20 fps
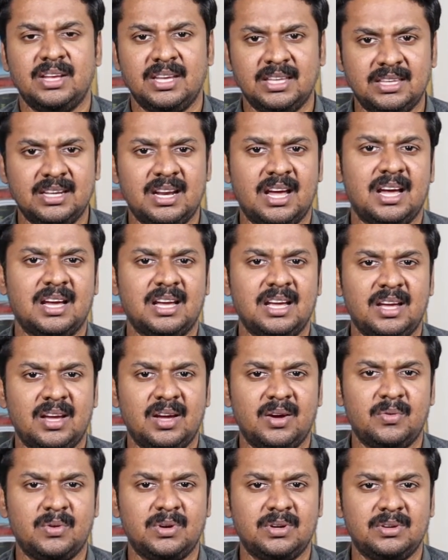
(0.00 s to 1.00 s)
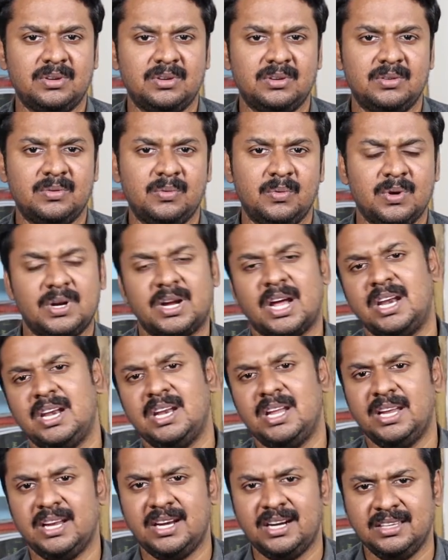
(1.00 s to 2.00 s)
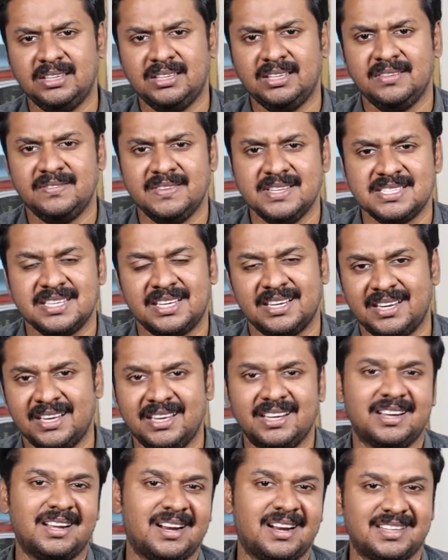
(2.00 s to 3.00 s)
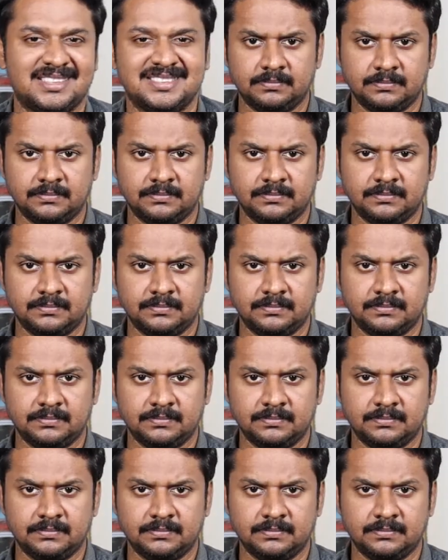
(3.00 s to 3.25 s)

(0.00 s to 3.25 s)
எதிராக ஒரு ஒரு கல்லை எடுத்து வீசிக்கிட்டே இருக்கிறாங்க